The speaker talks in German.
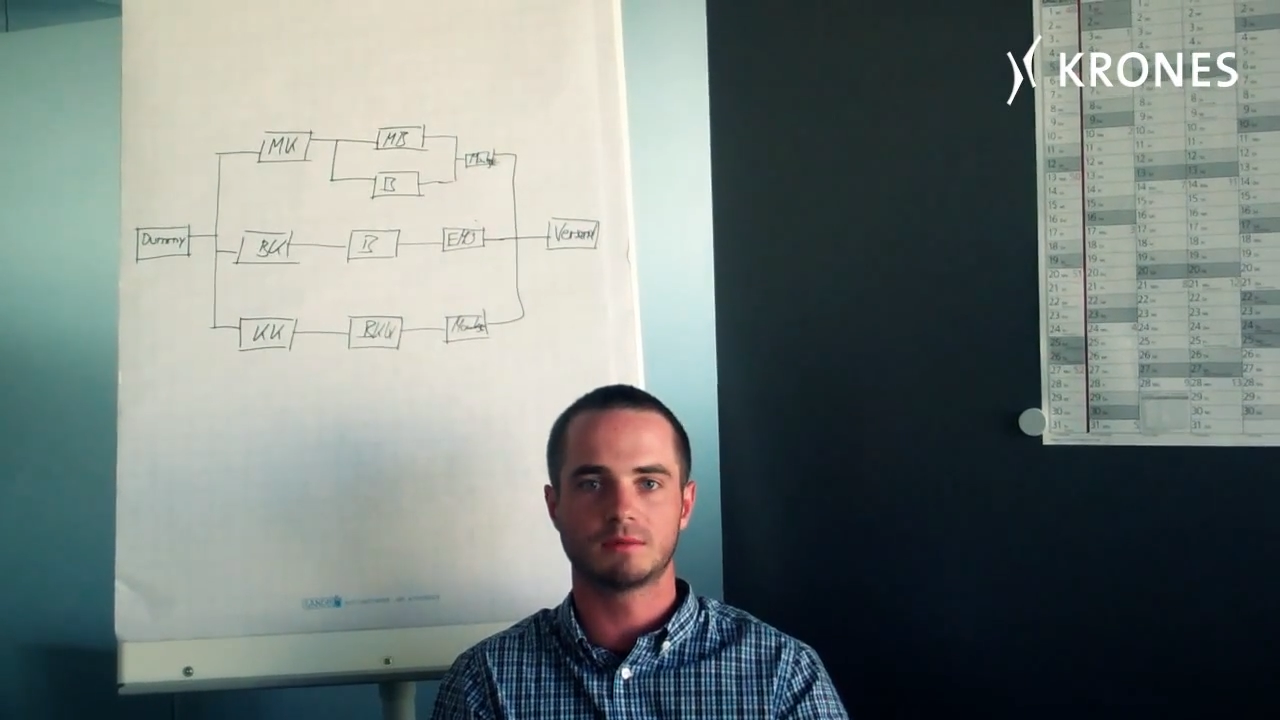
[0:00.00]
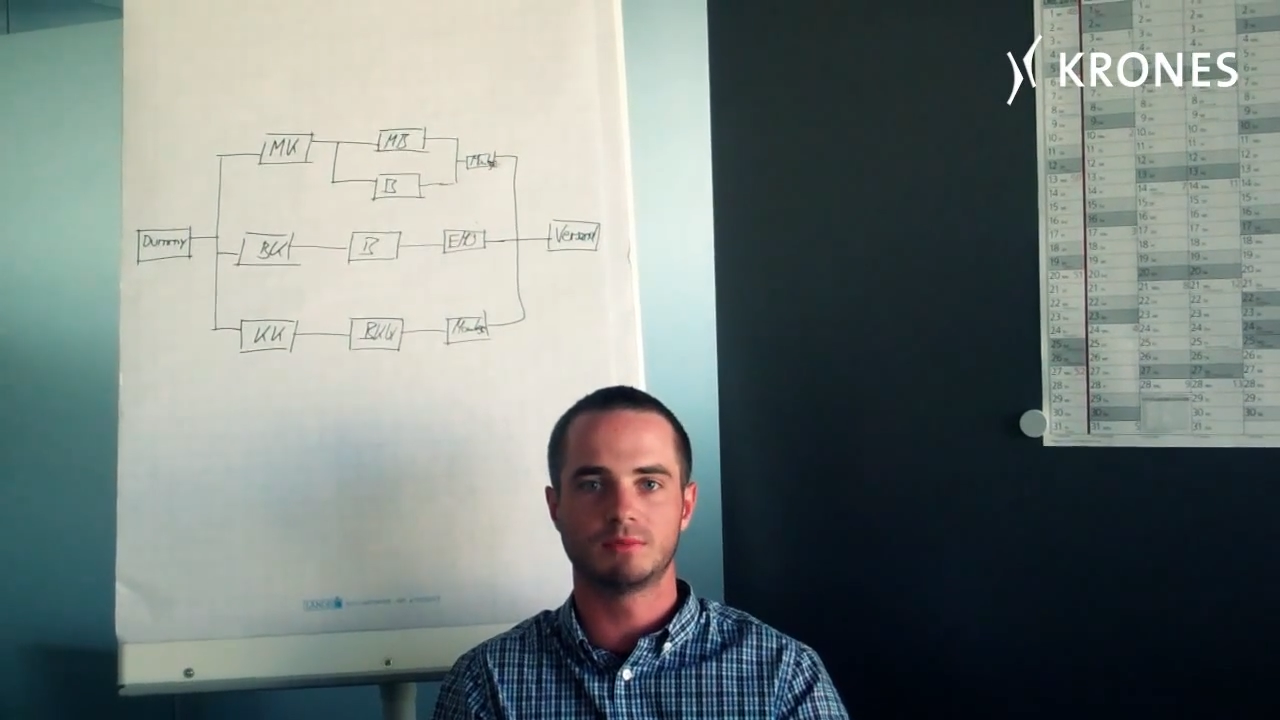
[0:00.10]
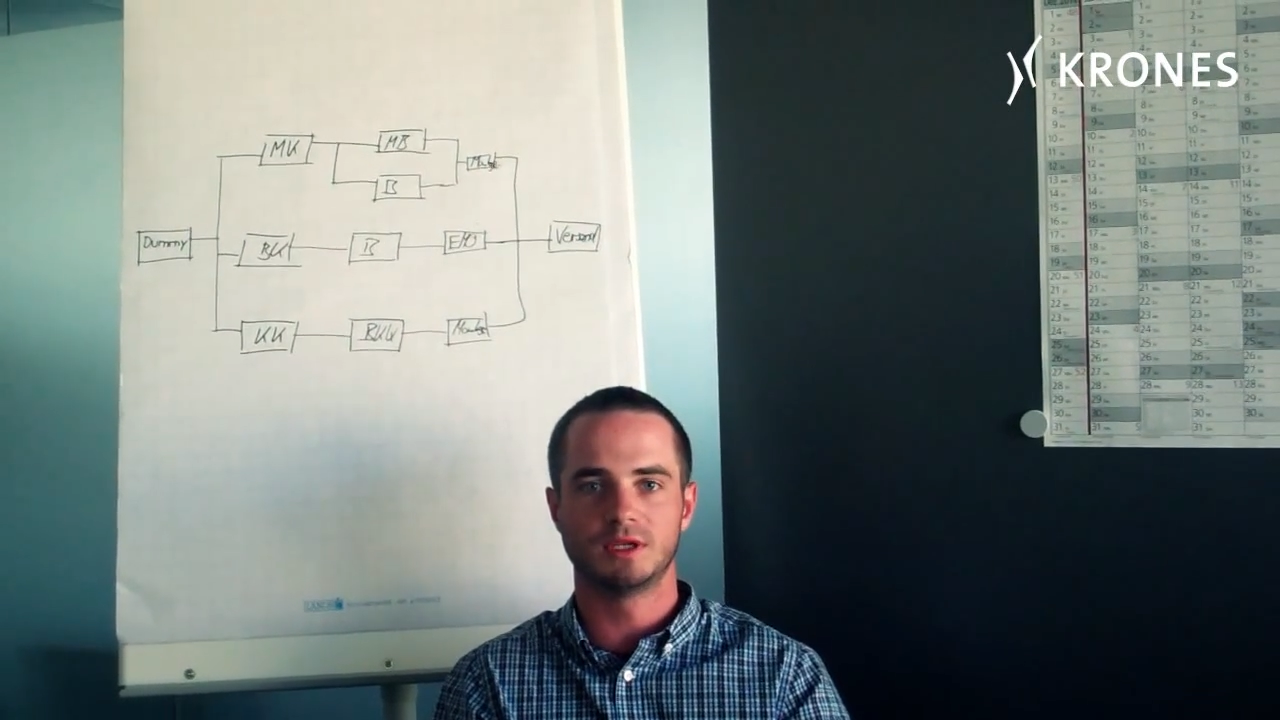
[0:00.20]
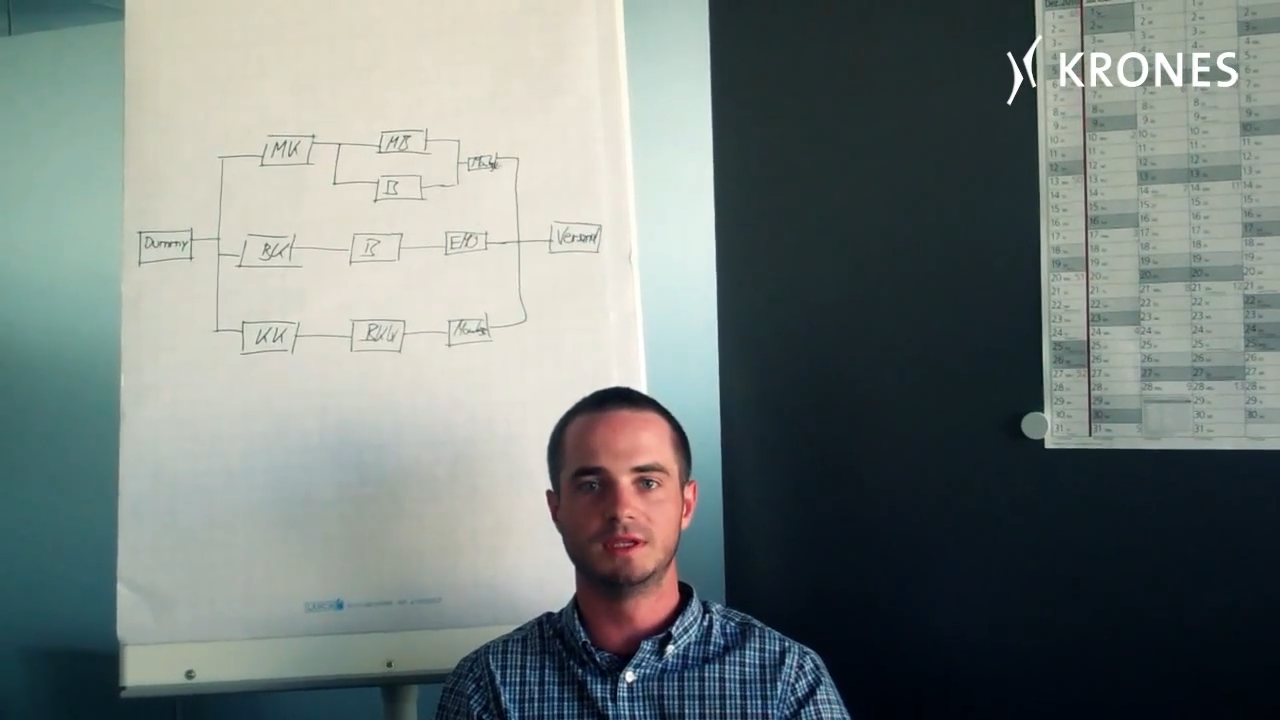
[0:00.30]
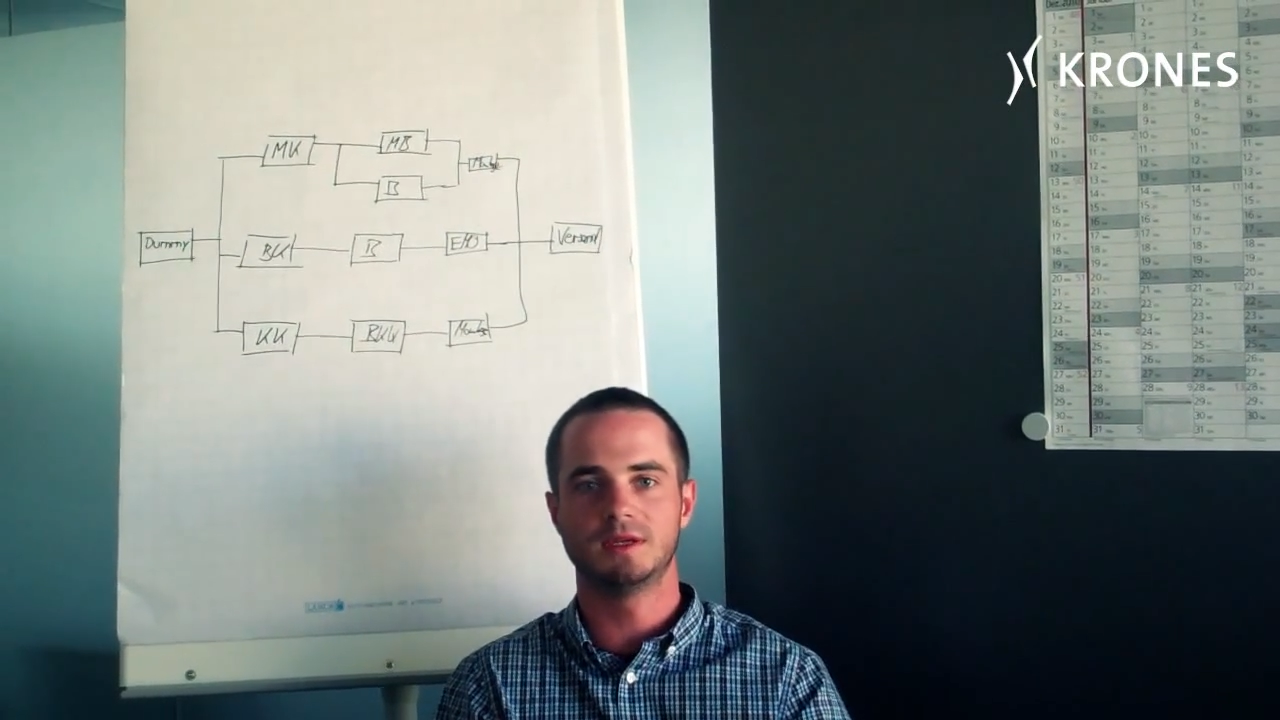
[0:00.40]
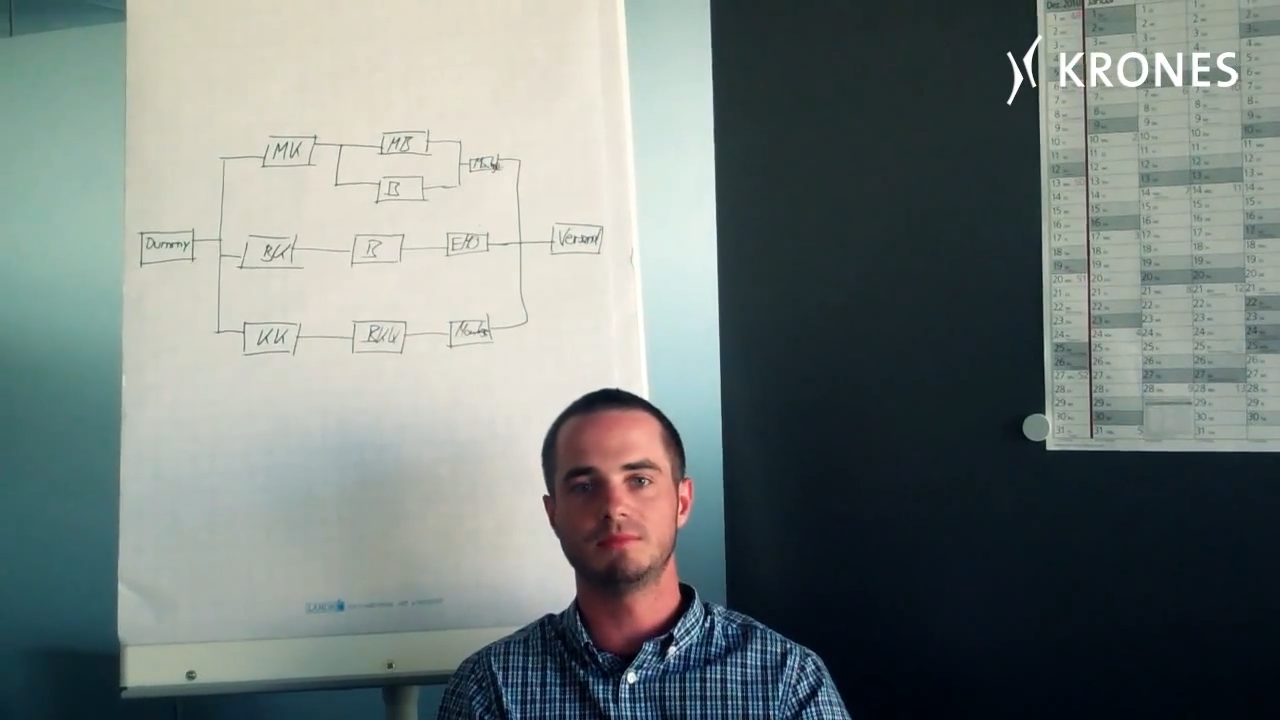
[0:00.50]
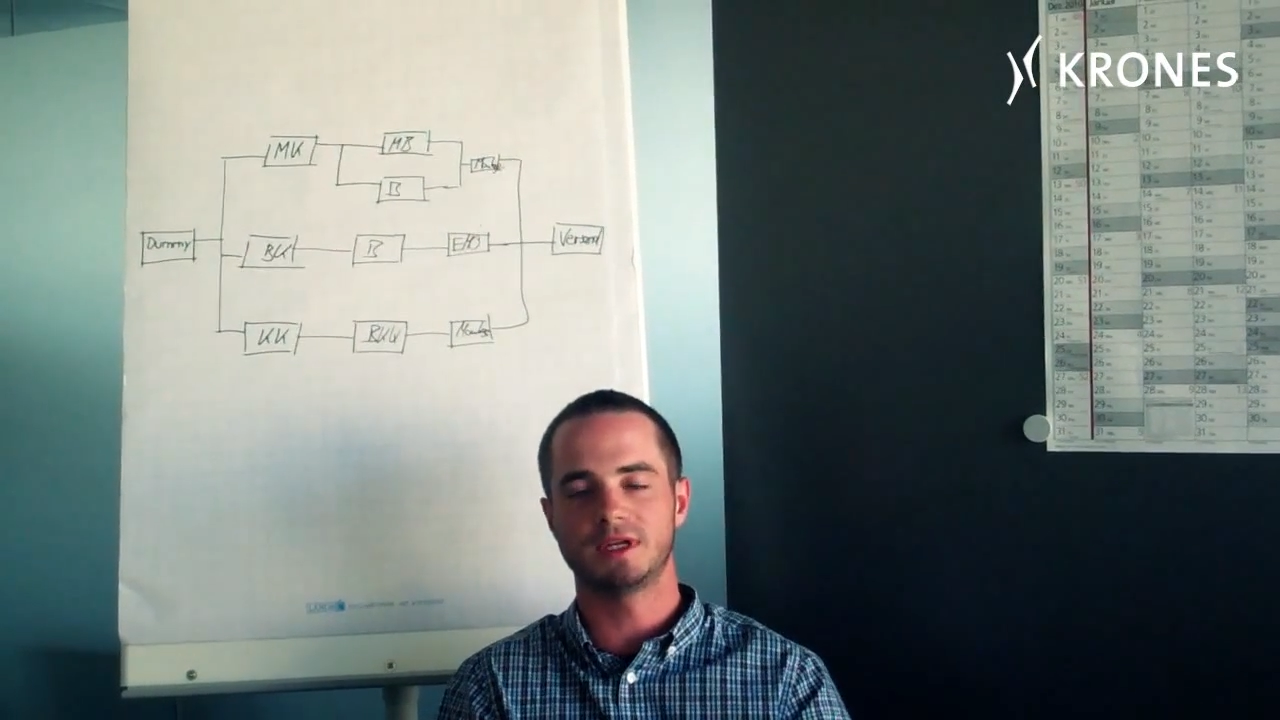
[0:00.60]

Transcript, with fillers: bin hier im